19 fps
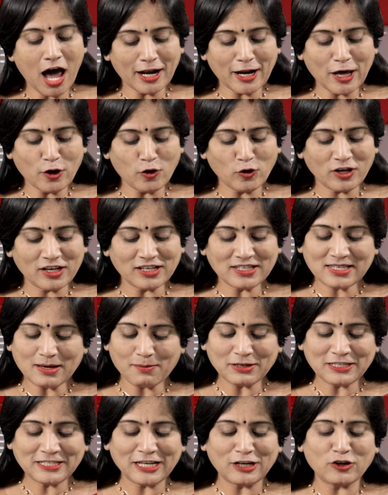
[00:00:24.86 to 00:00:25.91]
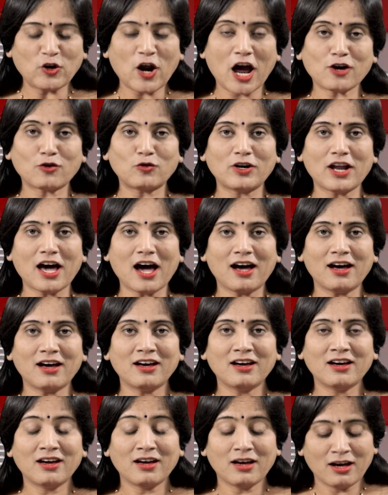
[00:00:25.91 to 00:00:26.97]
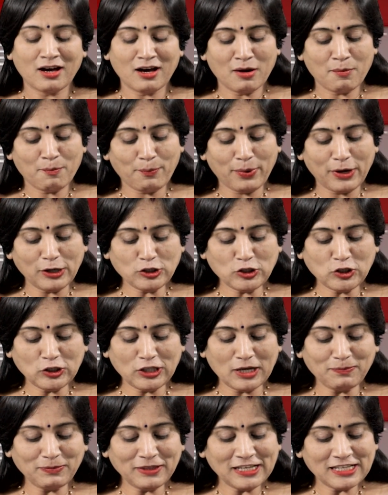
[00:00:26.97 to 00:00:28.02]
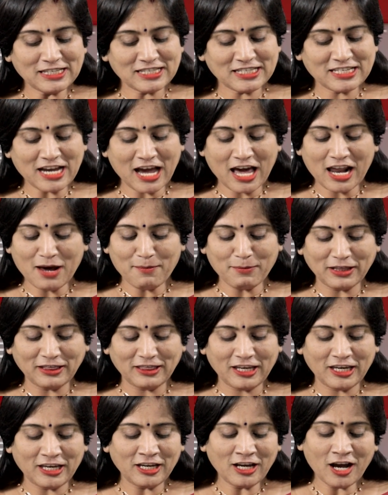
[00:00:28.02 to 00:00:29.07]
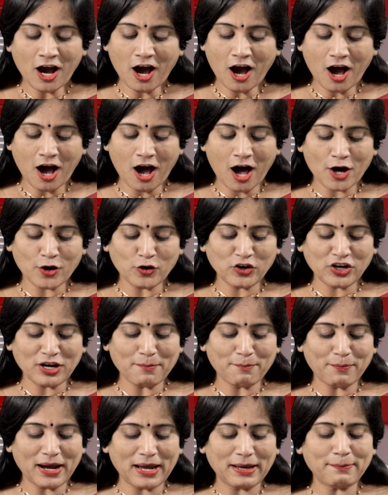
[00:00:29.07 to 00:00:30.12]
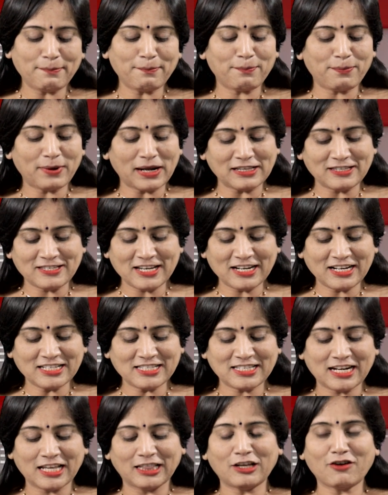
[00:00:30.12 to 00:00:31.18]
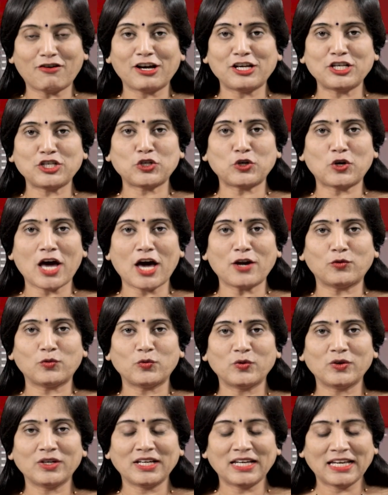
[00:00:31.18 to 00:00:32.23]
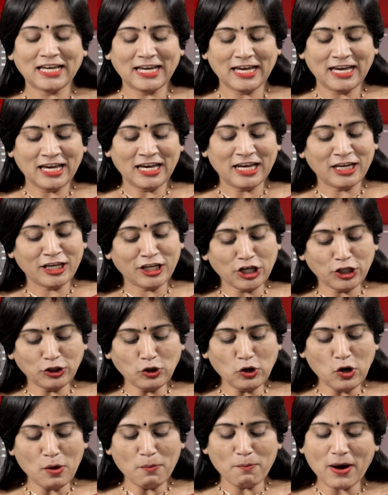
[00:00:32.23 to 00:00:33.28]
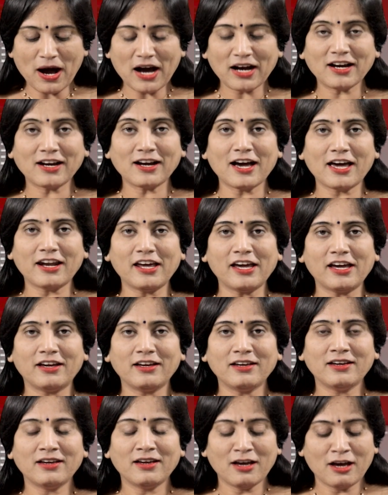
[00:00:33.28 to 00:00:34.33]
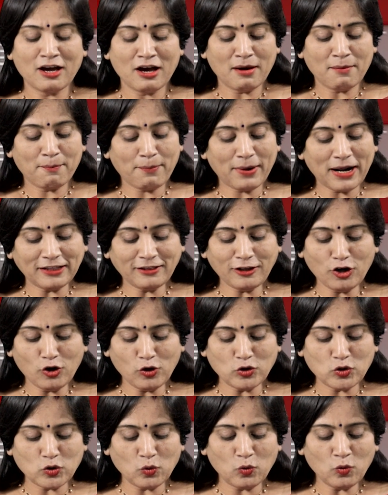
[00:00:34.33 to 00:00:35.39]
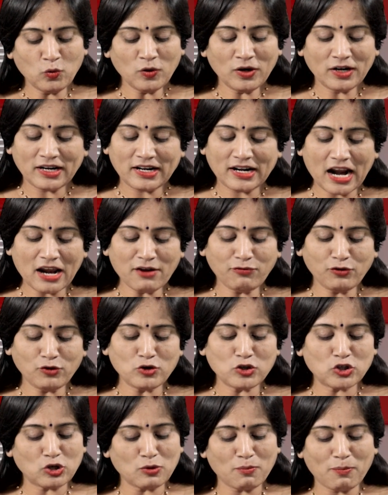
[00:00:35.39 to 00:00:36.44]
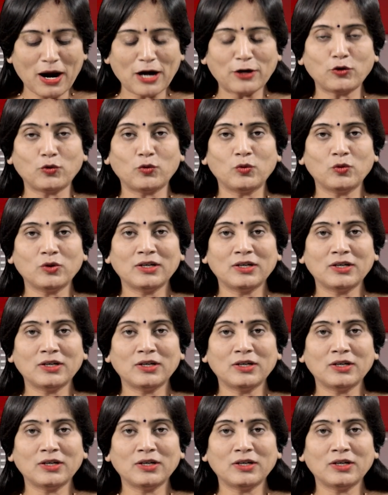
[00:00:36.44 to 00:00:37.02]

అనారోగ్య సమస్యలు రాకుండా ప్రస్తుతం చాలామంది ఆరోగ్యంపై ప్రత్యేక శ్రద్ధ వహిస్తున్నారు ఇందులో భాగంగానే ప్రతిరోజు డ్రై ఫ్రూట్స్తో పాటు